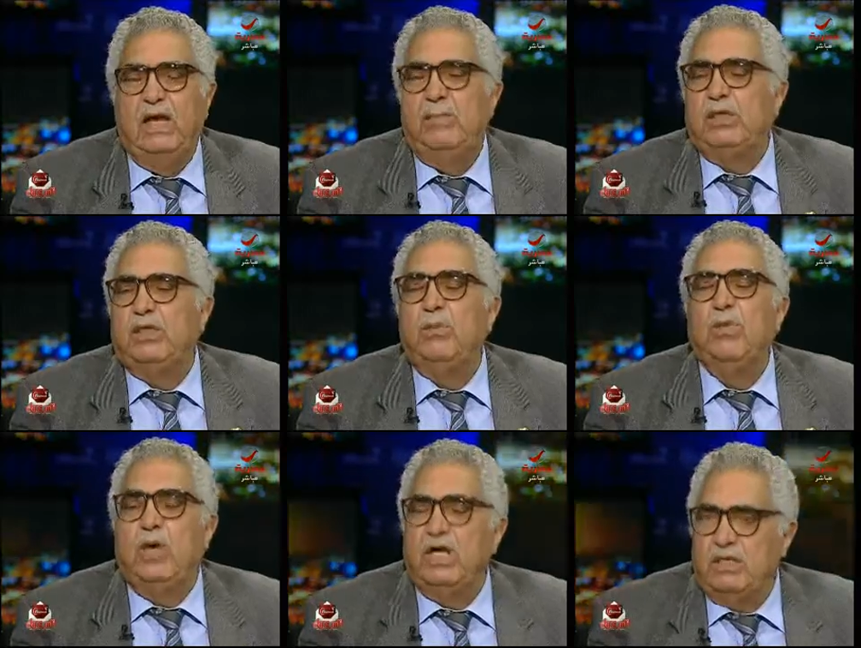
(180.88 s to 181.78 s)
كلمه
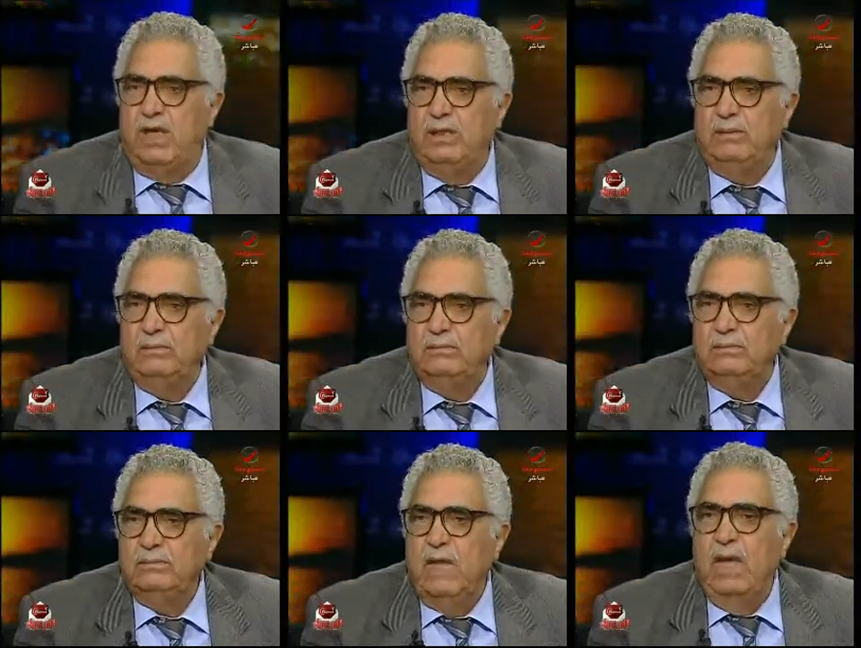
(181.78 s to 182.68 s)
موجزه
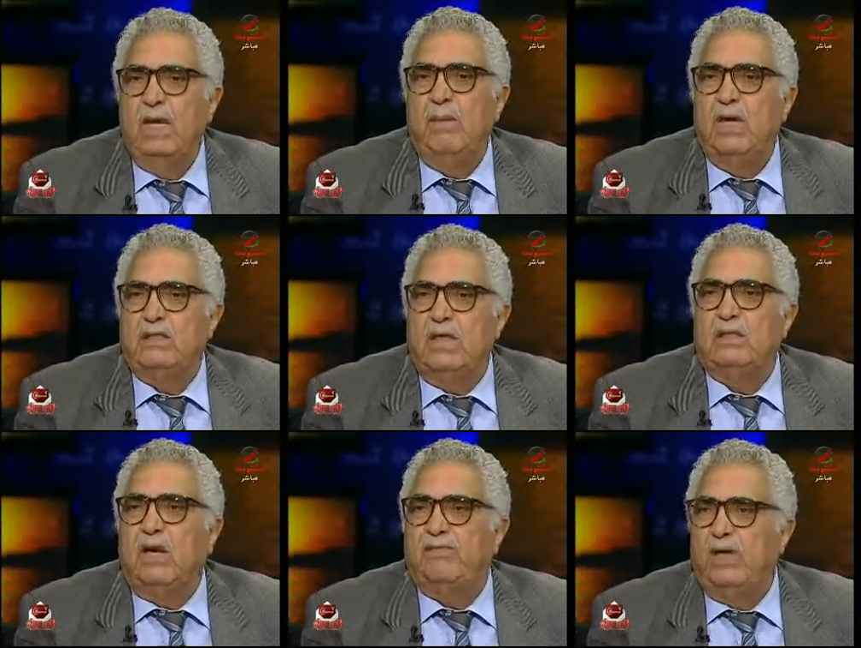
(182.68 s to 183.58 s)
ان ما
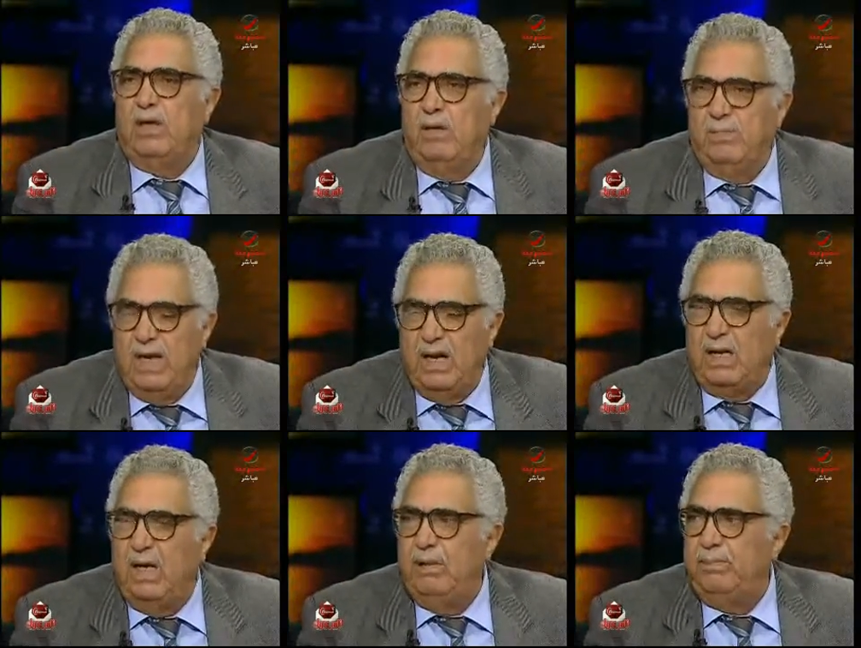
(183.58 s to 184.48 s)
صدر في القلب من
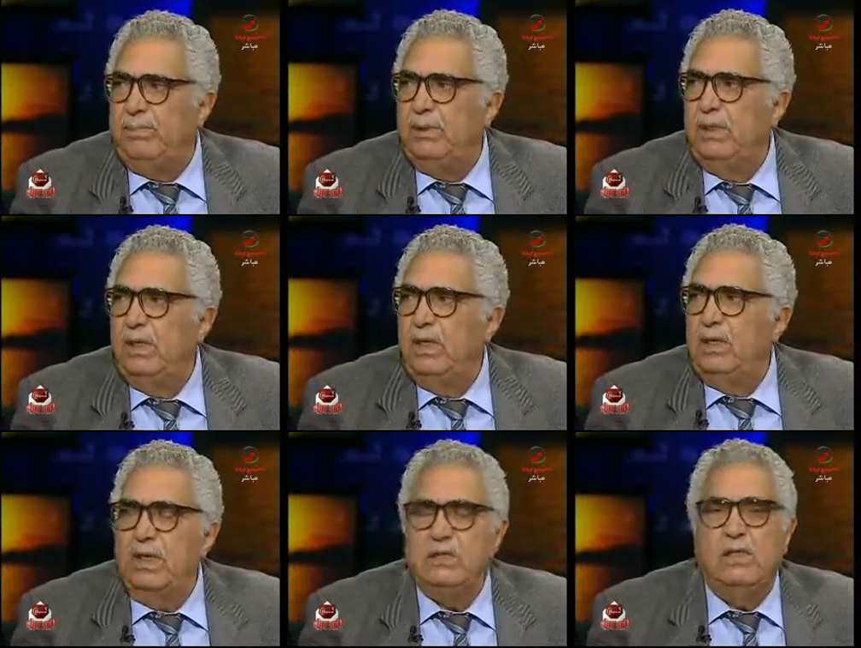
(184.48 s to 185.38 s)
القلب
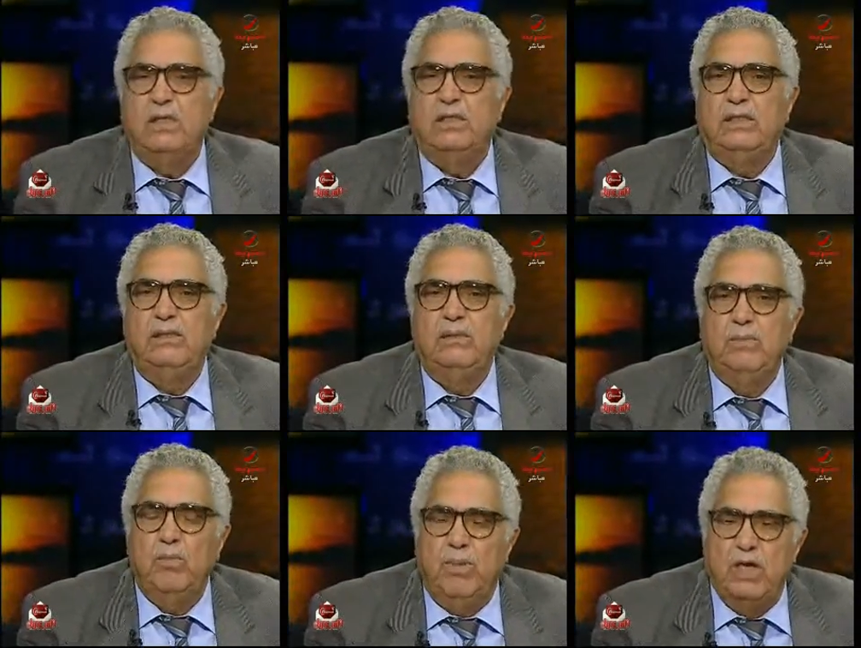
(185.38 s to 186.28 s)
يصل
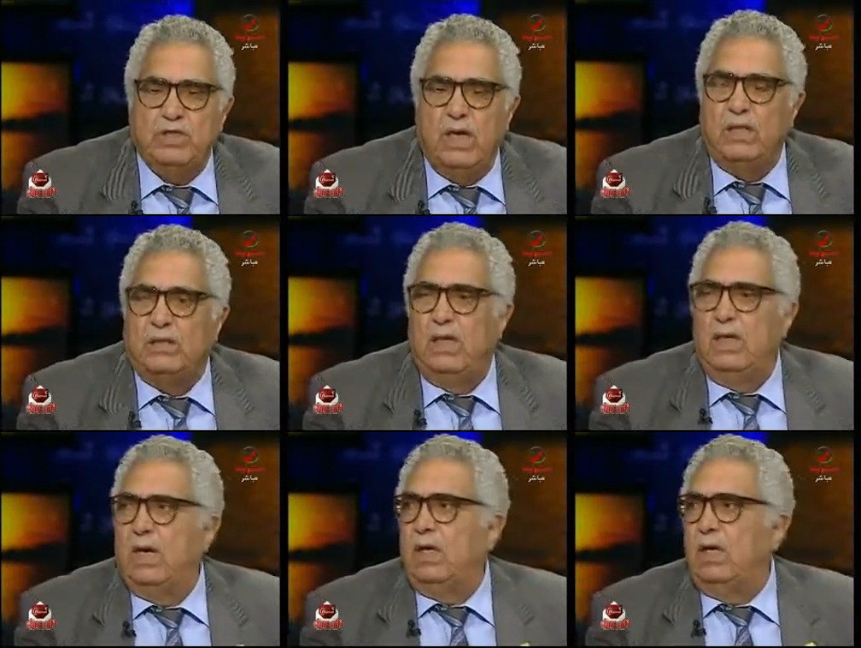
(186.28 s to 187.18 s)
مباشرة إلى